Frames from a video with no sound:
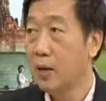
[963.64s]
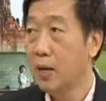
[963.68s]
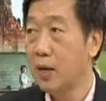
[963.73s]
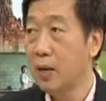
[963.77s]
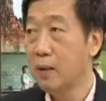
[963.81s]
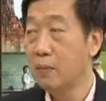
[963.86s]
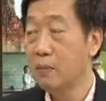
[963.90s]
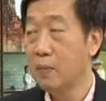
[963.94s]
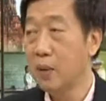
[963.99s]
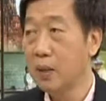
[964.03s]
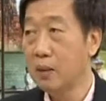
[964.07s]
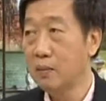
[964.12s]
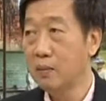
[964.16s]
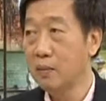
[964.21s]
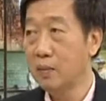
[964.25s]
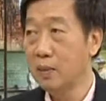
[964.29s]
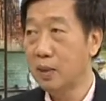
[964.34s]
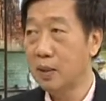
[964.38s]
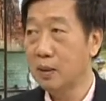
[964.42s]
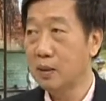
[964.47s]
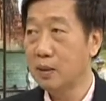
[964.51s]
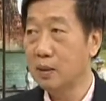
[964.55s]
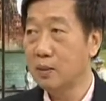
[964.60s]
เพราะนี้มัน
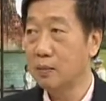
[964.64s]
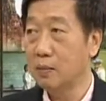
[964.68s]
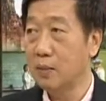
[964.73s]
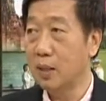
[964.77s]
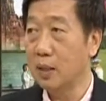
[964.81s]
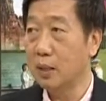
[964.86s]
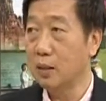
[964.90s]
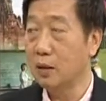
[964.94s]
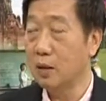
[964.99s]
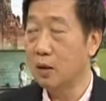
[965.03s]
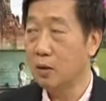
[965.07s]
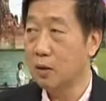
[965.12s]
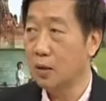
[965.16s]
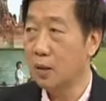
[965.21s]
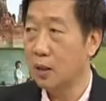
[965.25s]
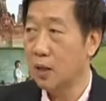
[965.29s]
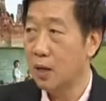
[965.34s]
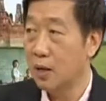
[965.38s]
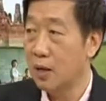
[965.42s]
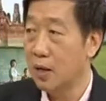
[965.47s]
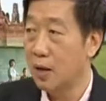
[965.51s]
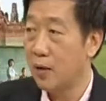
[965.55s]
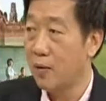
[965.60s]
มันมันต้อง
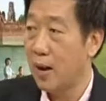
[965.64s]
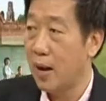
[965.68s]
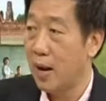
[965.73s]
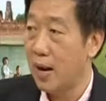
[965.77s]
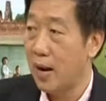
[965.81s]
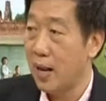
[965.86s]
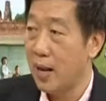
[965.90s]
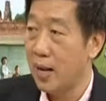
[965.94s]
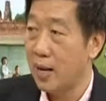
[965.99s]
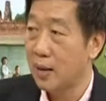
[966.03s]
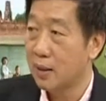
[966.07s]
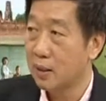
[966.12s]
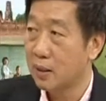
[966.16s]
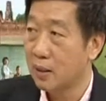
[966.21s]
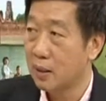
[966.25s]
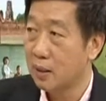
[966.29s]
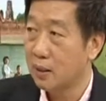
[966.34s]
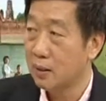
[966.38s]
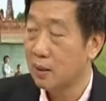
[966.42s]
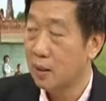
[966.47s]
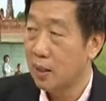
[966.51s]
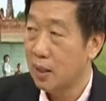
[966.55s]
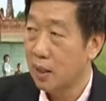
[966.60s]
เขาเรียกว่าอะไร
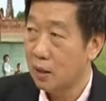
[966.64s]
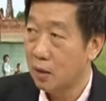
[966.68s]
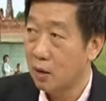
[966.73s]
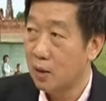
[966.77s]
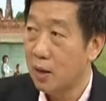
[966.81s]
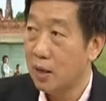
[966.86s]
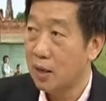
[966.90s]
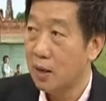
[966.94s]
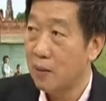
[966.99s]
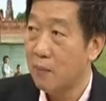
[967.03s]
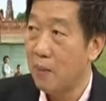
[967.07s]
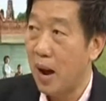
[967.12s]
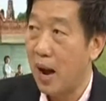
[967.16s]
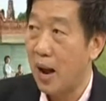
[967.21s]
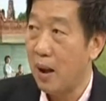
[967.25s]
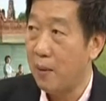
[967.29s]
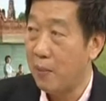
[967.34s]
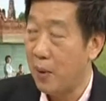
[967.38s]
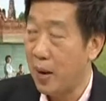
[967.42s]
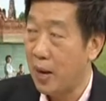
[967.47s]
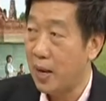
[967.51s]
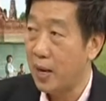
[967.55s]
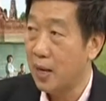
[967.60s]
ต้องอธิบา
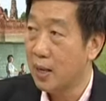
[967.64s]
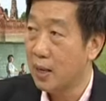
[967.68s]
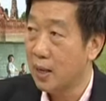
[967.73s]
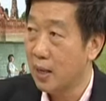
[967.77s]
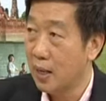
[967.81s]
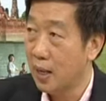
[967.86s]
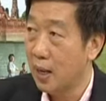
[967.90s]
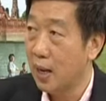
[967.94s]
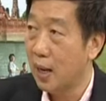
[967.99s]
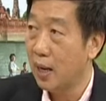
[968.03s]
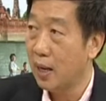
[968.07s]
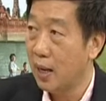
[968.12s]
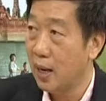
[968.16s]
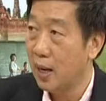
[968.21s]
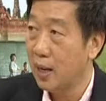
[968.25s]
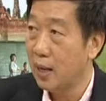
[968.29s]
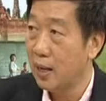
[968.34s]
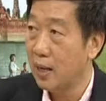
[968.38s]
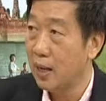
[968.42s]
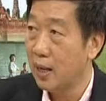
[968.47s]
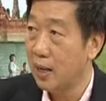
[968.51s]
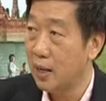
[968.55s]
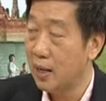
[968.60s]
ยไปไอ้
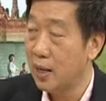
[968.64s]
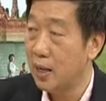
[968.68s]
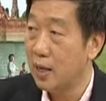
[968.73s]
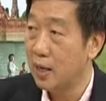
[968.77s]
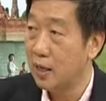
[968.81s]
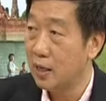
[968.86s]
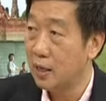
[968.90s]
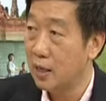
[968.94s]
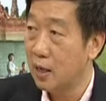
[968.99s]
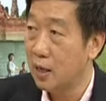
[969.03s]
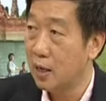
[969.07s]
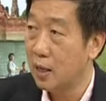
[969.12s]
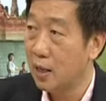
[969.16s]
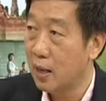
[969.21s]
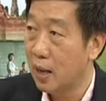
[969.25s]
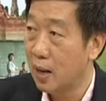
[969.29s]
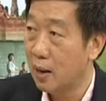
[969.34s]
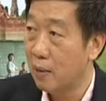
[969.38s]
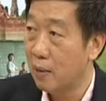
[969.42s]
ไอ้นี่อีกเยอะ